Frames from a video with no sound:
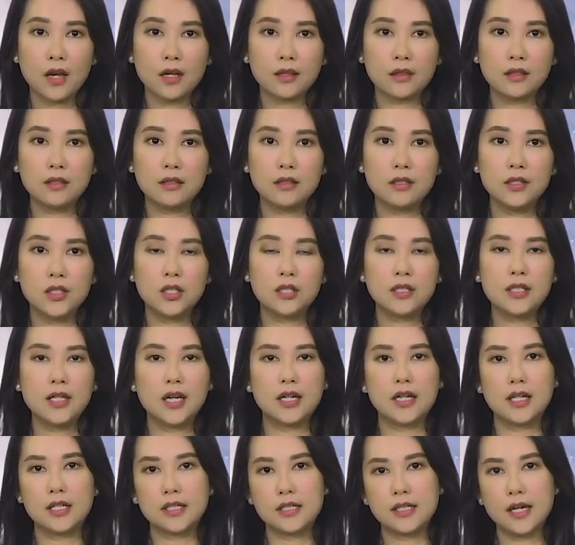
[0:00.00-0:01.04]
Từ những
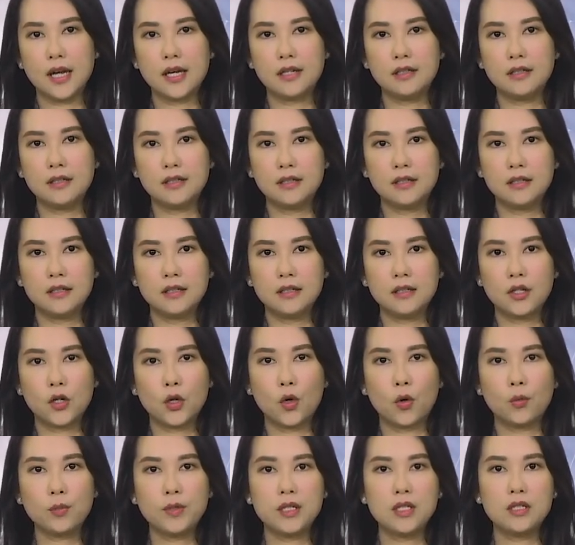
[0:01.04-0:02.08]
nhận định trên,
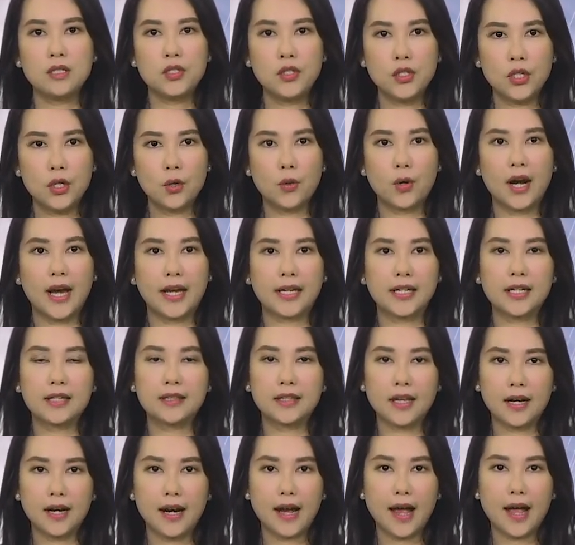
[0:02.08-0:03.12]
cũng như nhiều ngành kinh
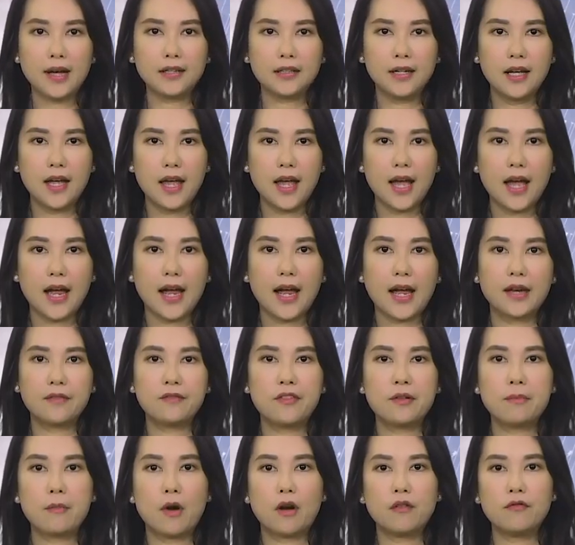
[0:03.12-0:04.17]
tế khác, ngành
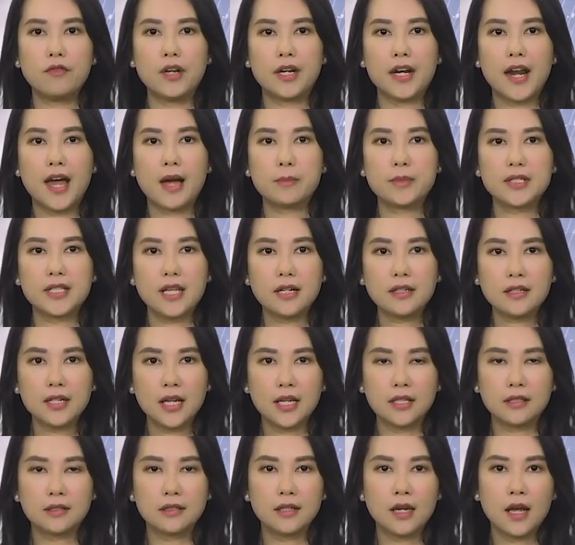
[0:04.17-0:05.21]
phân bón Việt Nam xác
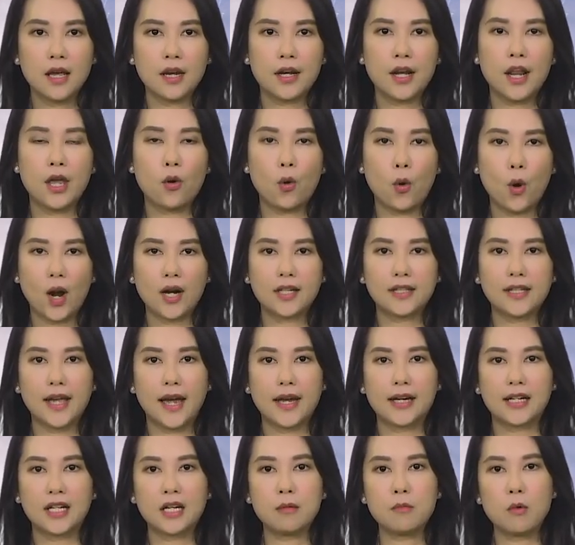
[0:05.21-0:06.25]
định để hoàn
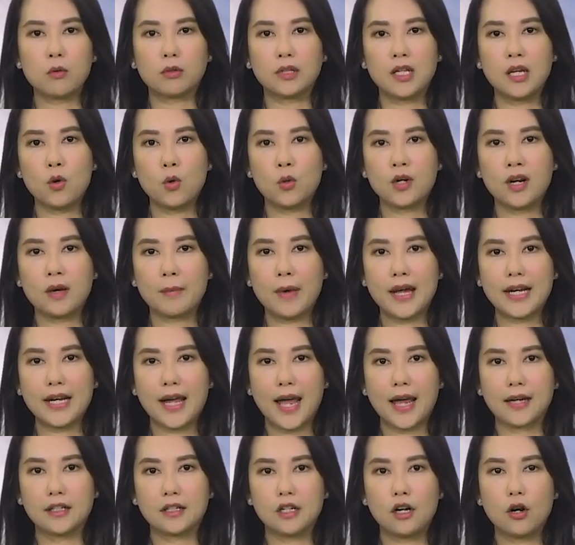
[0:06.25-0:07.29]
thành các mục tiêu năm
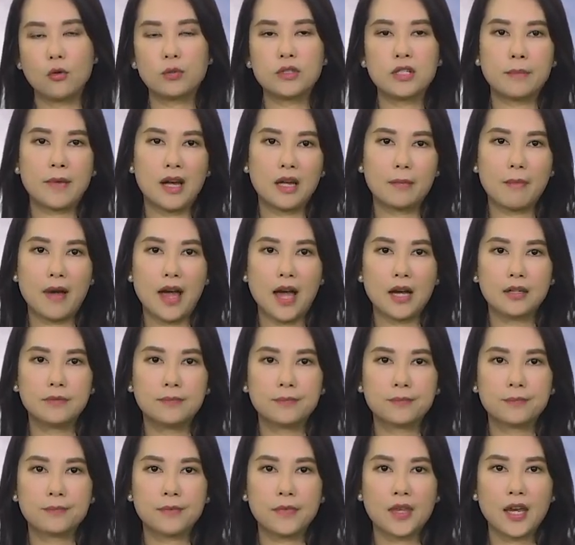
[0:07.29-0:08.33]
2023,
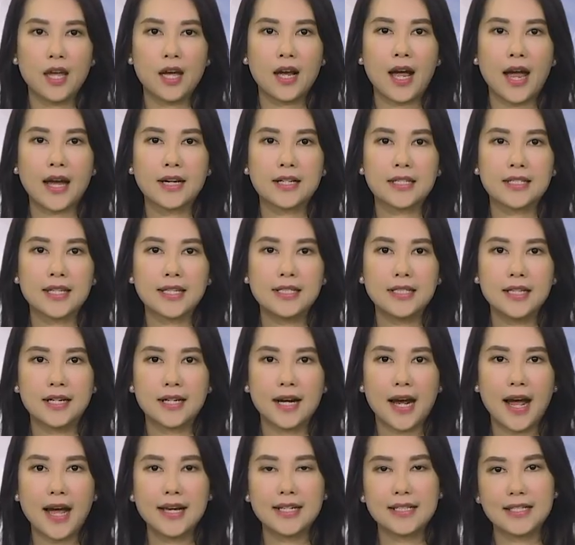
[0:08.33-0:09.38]
ngành sẽ triển
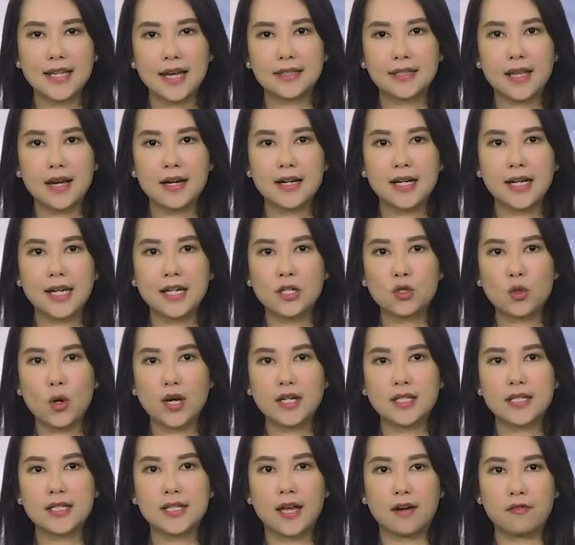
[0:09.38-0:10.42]
khai gia tăng kinh
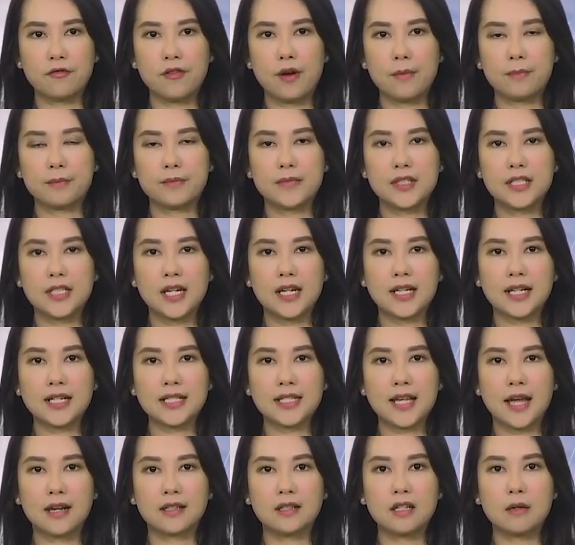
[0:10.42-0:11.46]
doanh sản phẩm trên các
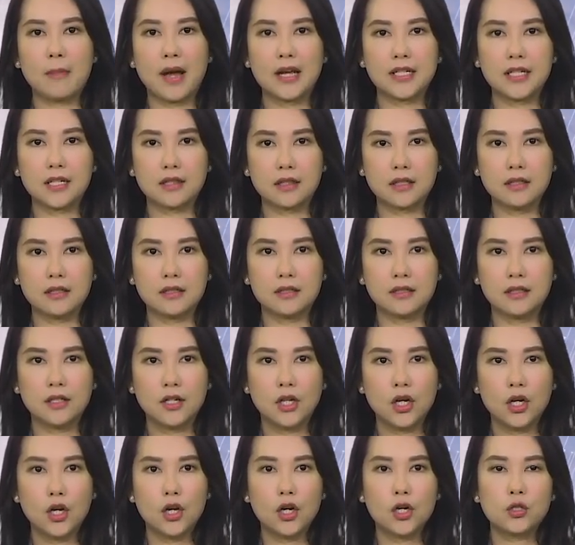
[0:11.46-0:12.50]
sàn thương mại điện tử –
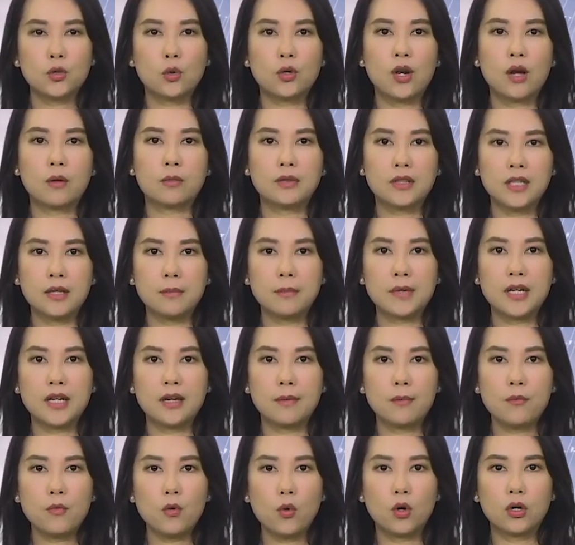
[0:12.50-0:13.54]
chủ động tìm
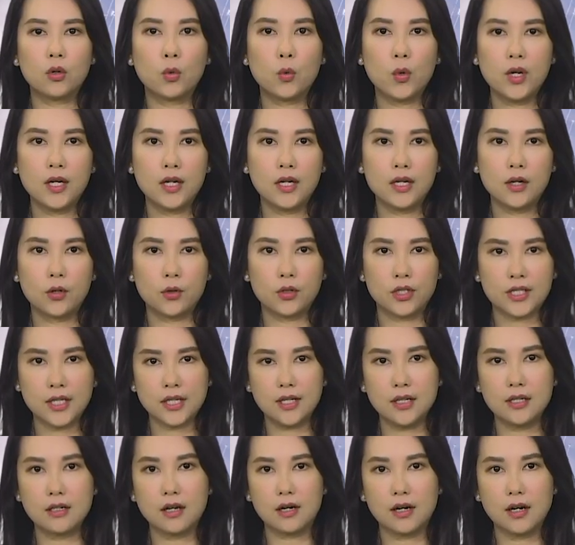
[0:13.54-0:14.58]
kiếm nguồn nguyên liệu
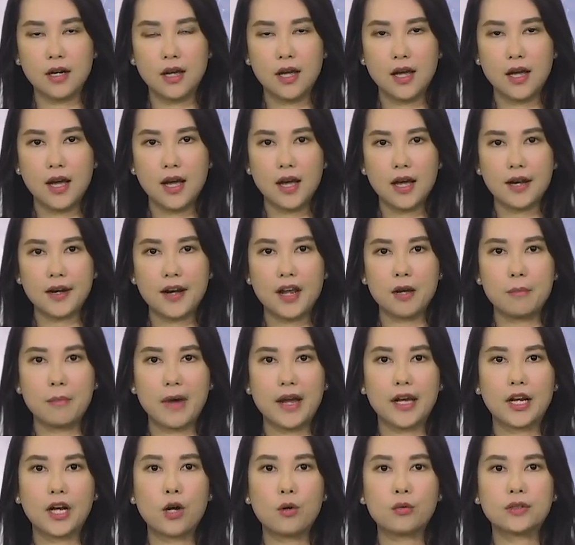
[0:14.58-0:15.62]
chất lượng, đẩy
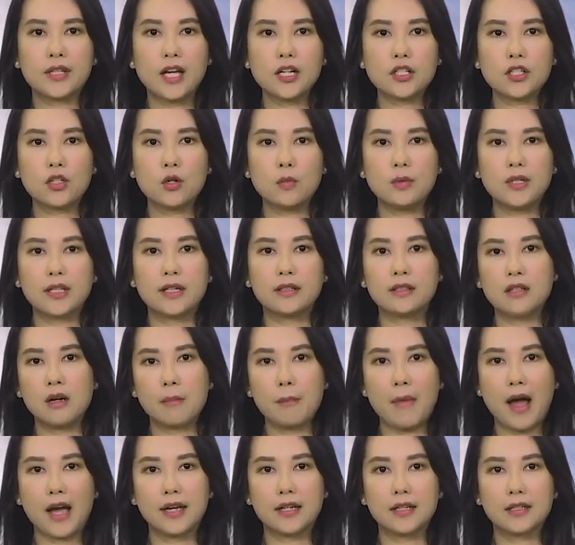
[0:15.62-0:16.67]
mạnh công tác xúc tiến thương
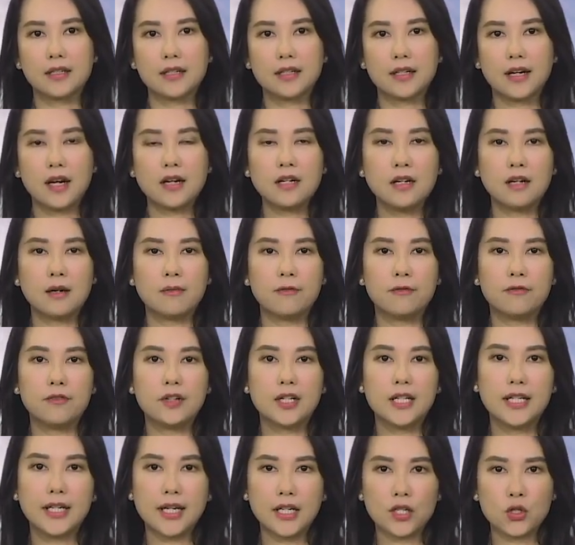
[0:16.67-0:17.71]
mại kết hợp
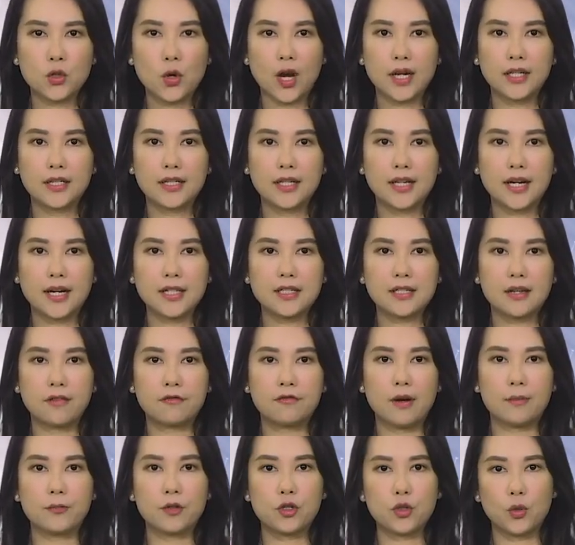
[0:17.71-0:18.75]
với kinh doanh các sản
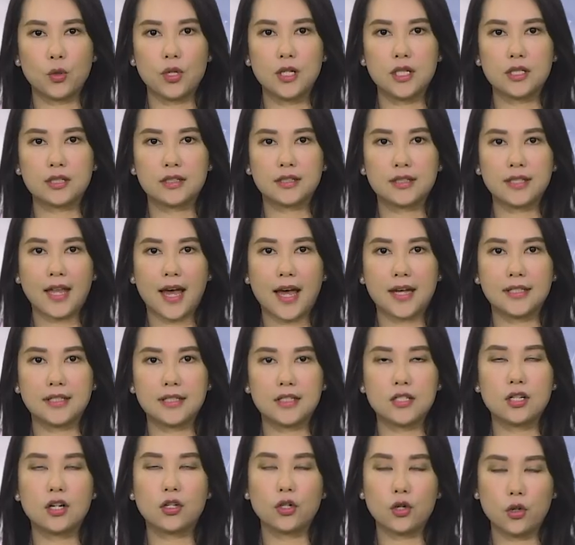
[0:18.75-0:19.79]
phẩm chủ lực tại thị
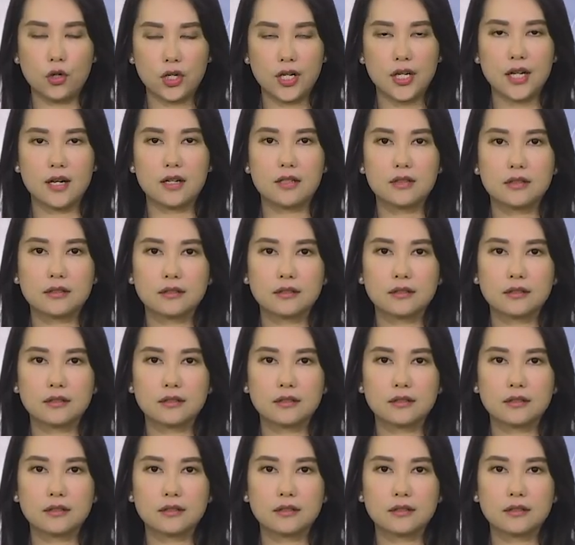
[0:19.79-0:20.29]
trường nội địa.